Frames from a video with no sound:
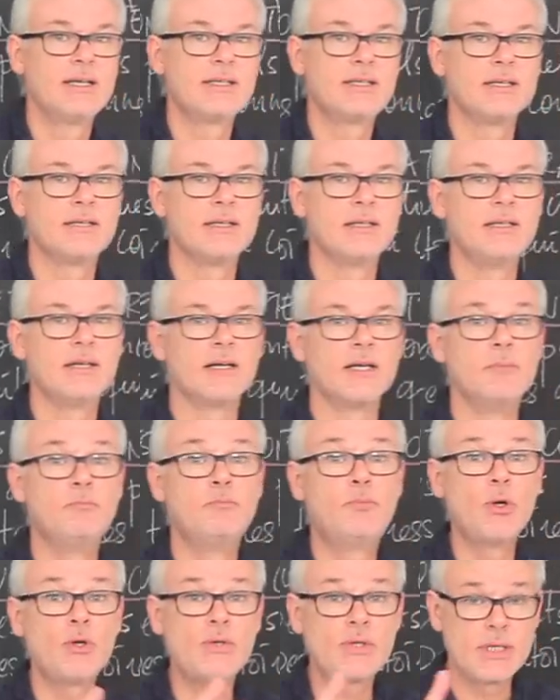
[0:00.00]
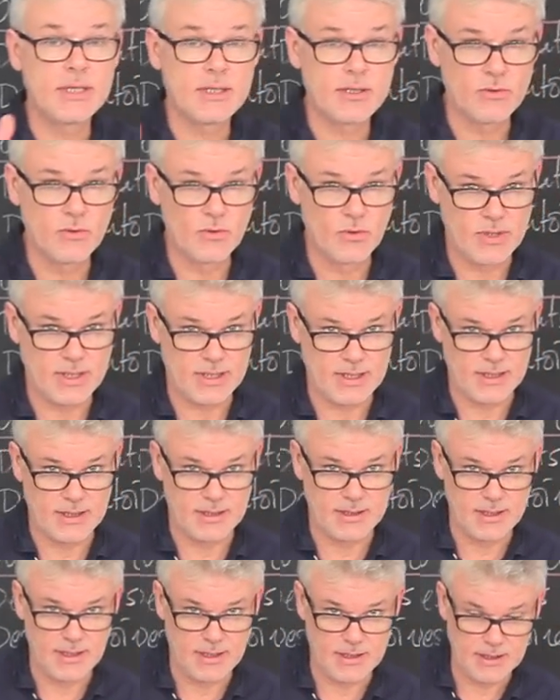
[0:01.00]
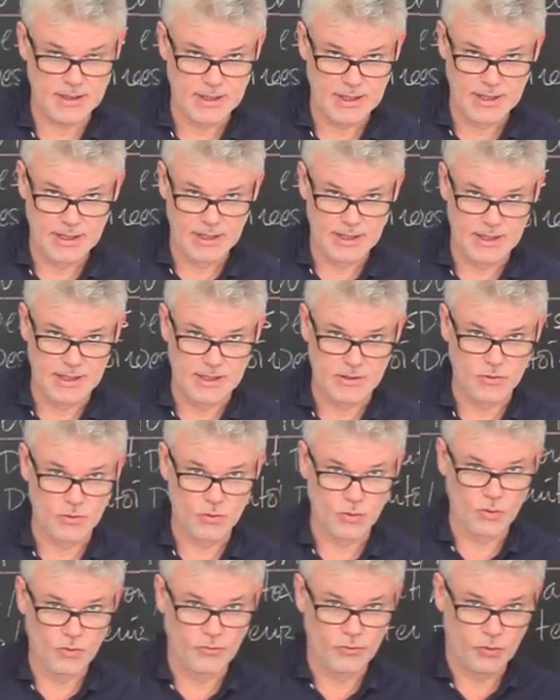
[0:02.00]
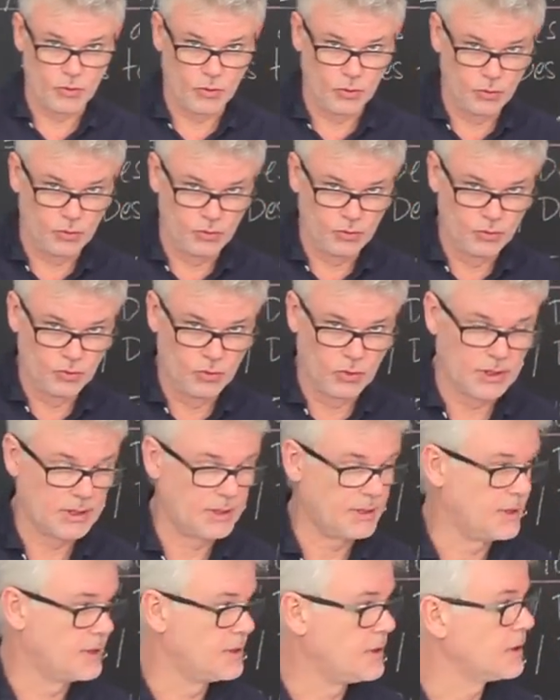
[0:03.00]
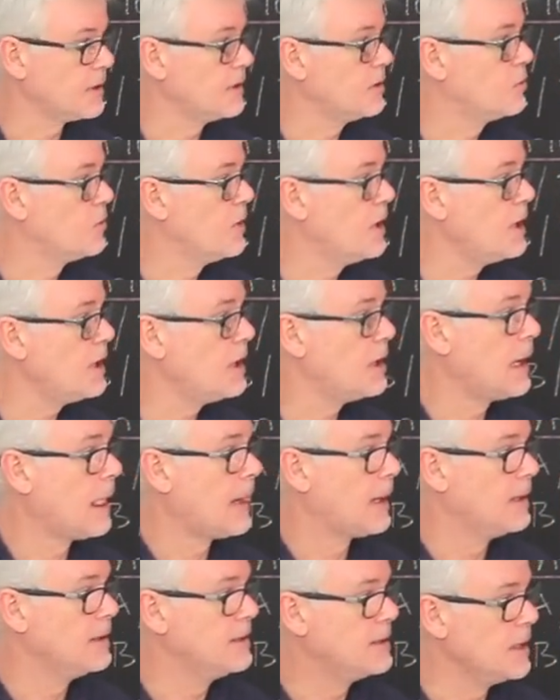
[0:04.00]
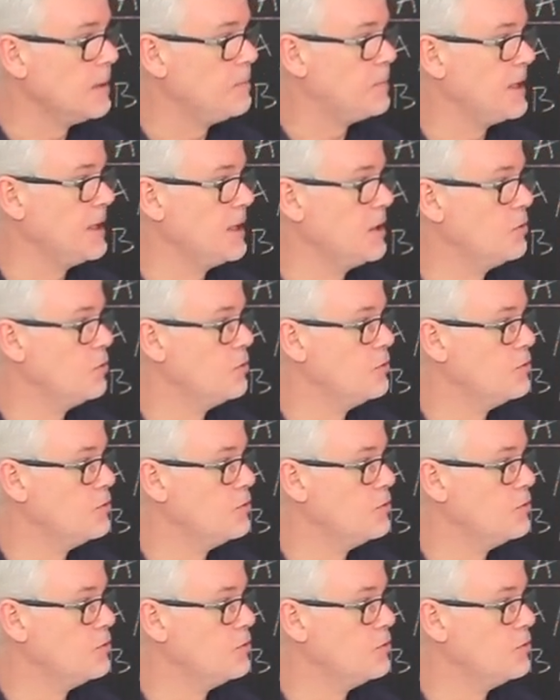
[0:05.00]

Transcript: c'est-à-dire les possessions océaniques qui se trouvent autour d'un territoire, des pays de